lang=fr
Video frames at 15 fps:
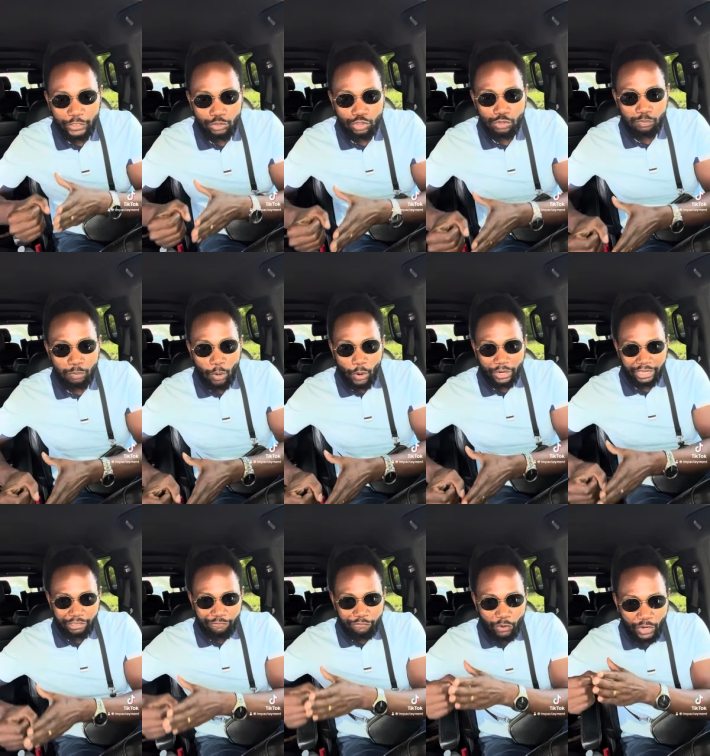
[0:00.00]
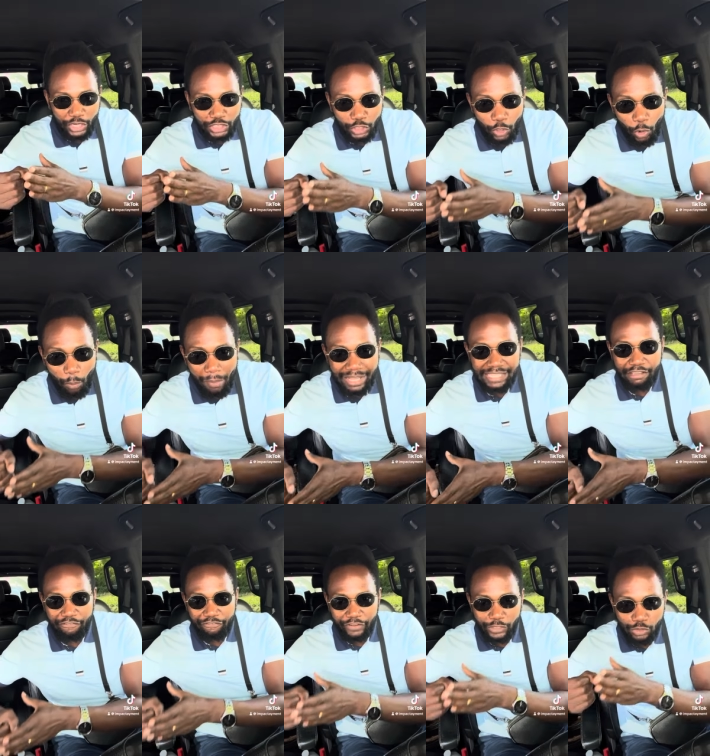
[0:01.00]
du sport. Il faut que je commence à
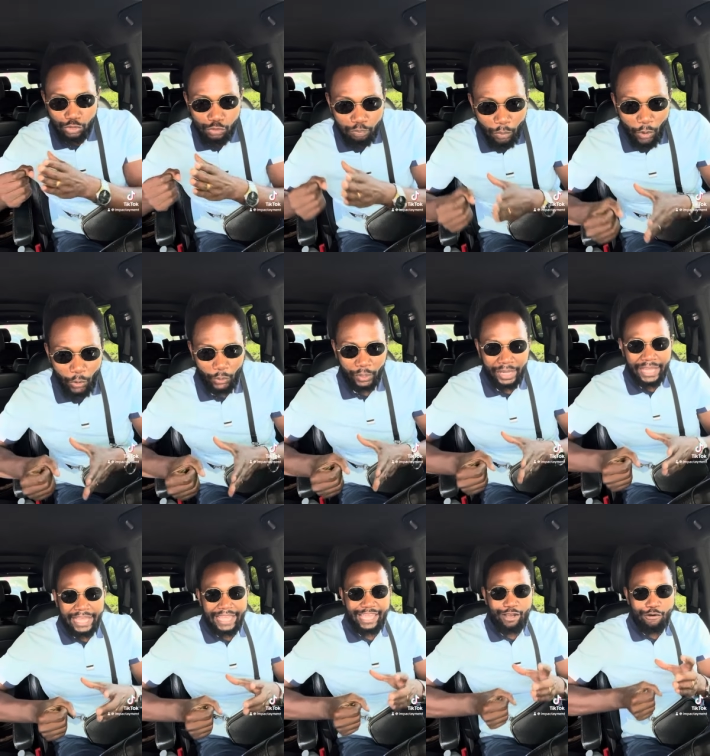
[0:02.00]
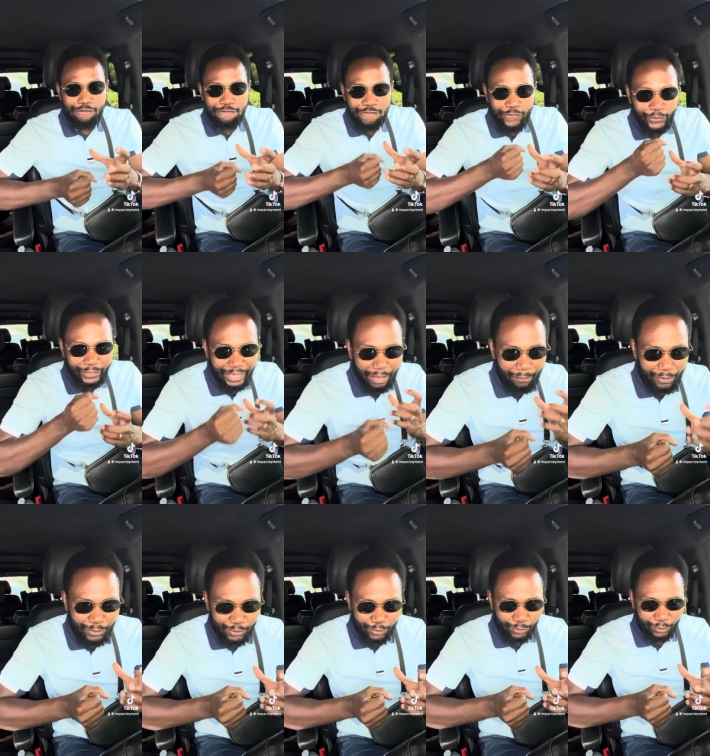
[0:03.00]
faire du sport. Et au fur et à
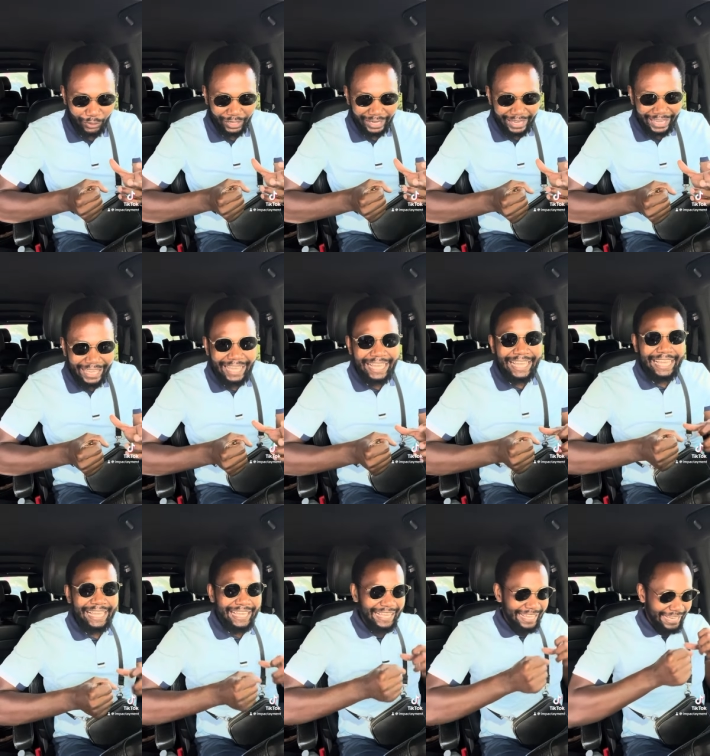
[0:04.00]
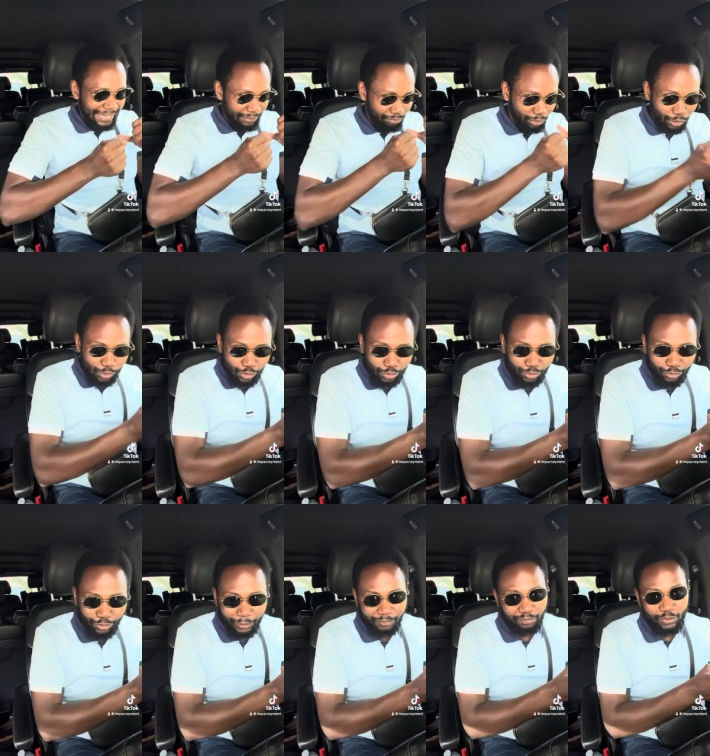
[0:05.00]
mesure, bien
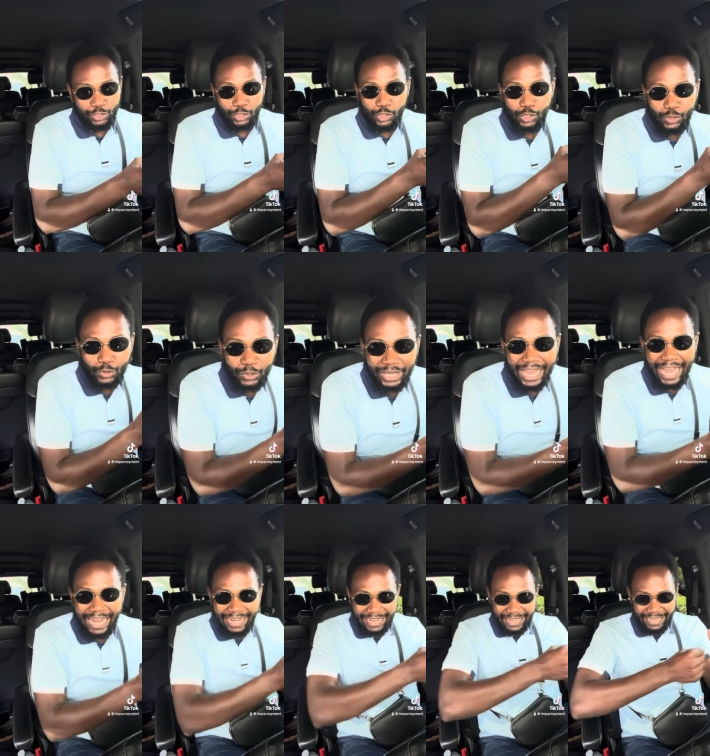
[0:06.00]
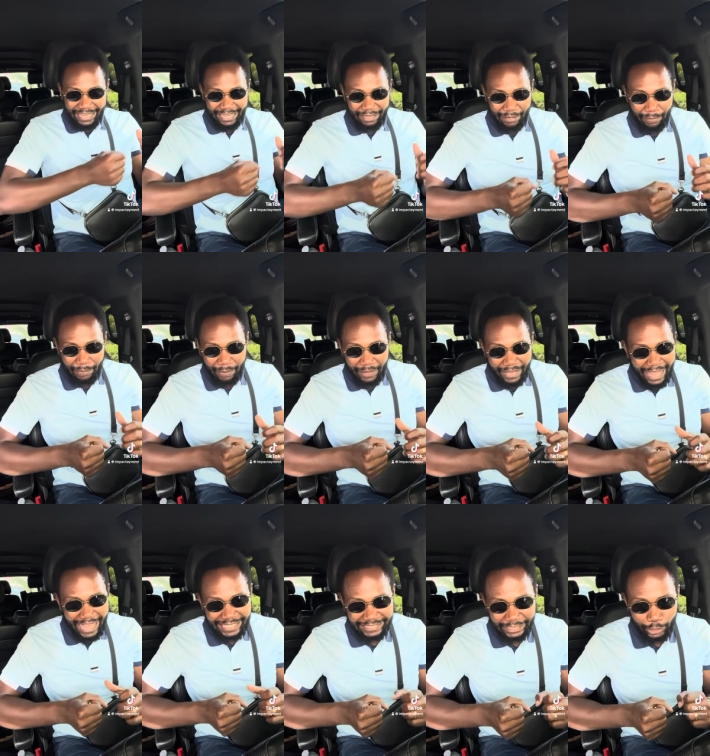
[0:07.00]
sûr, je suis allé
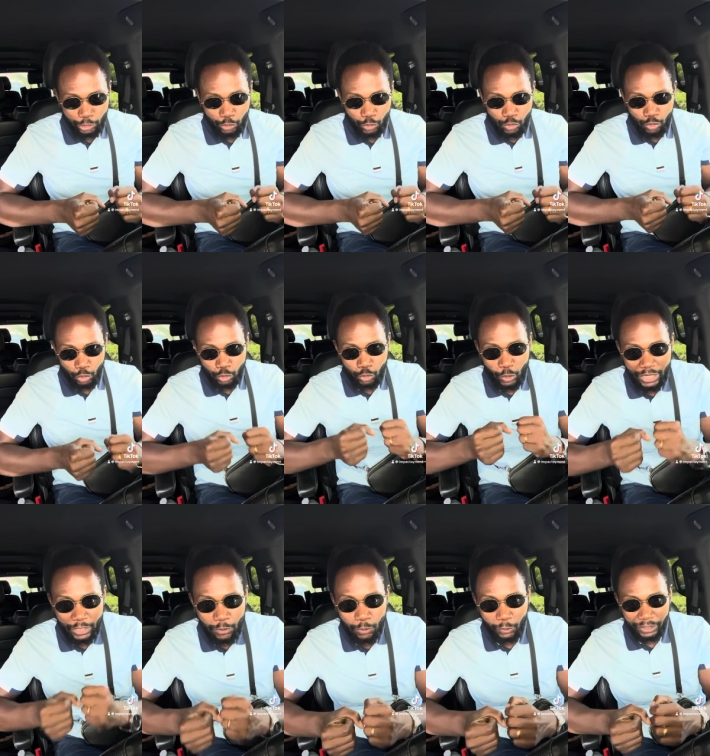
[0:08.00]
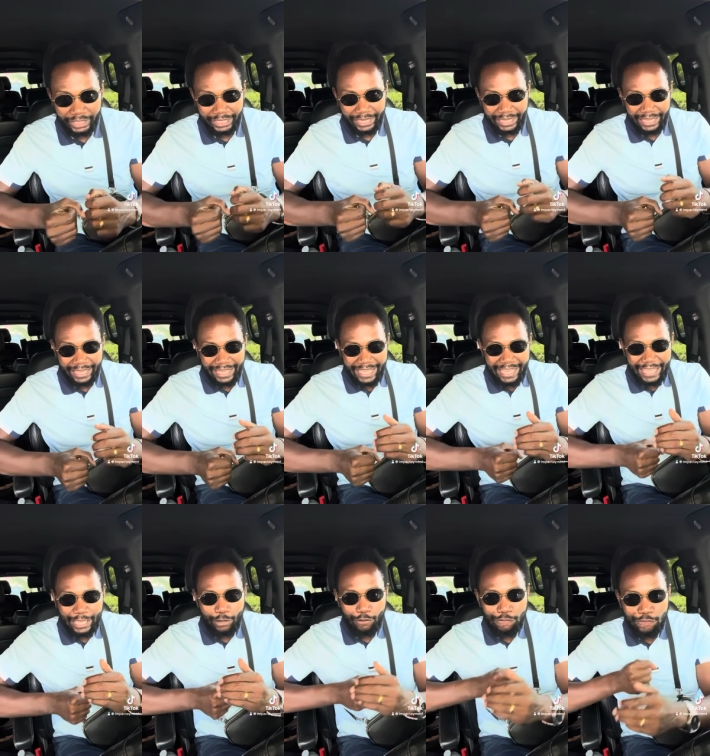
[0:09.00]
acheter des chaussures, je suis allé courir.
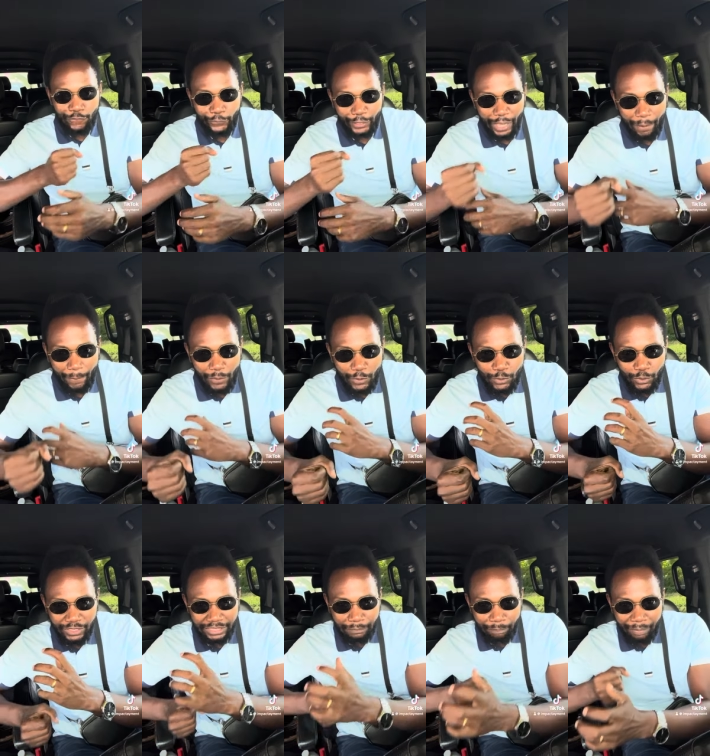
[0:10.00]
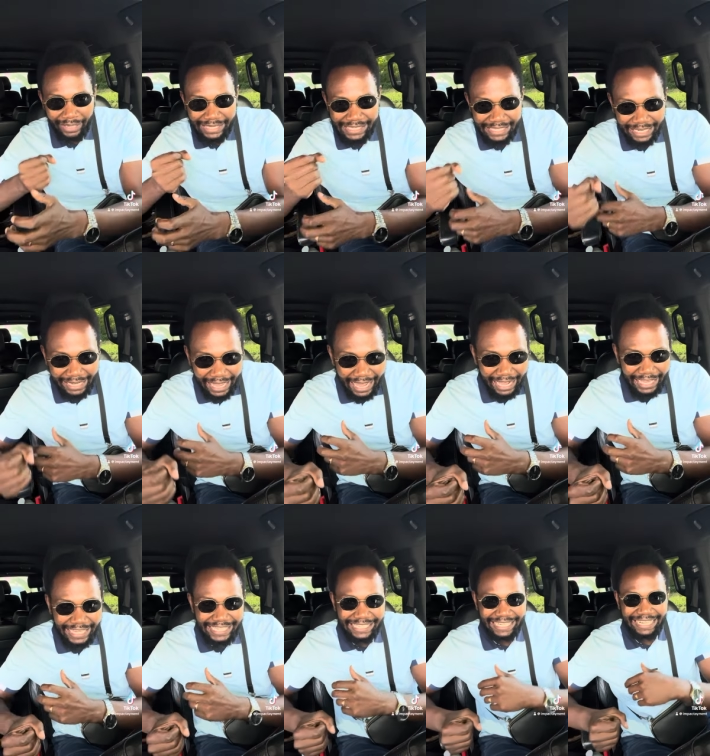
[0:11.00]
Et au fur et à mesure, cette pensée-là,
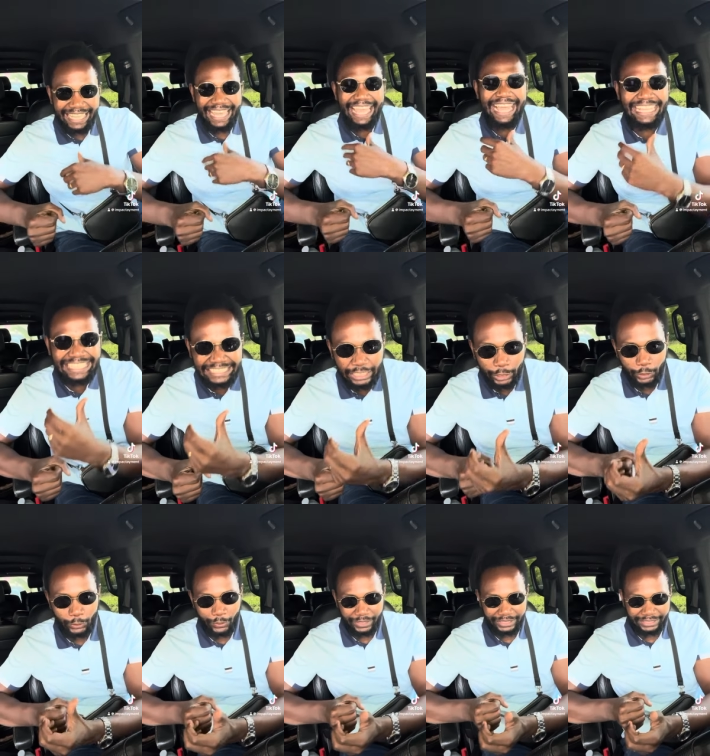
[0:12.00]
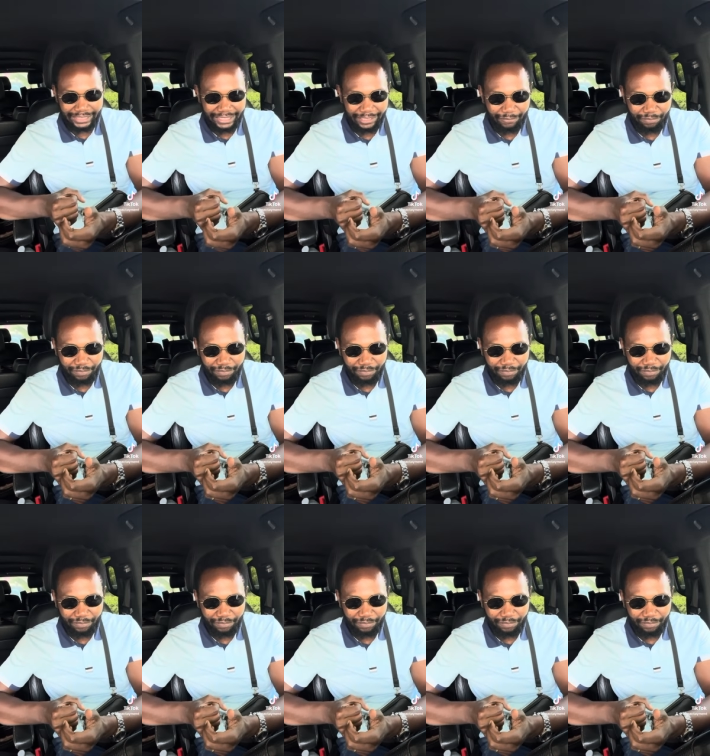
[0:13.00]
je l'ai extériorisée.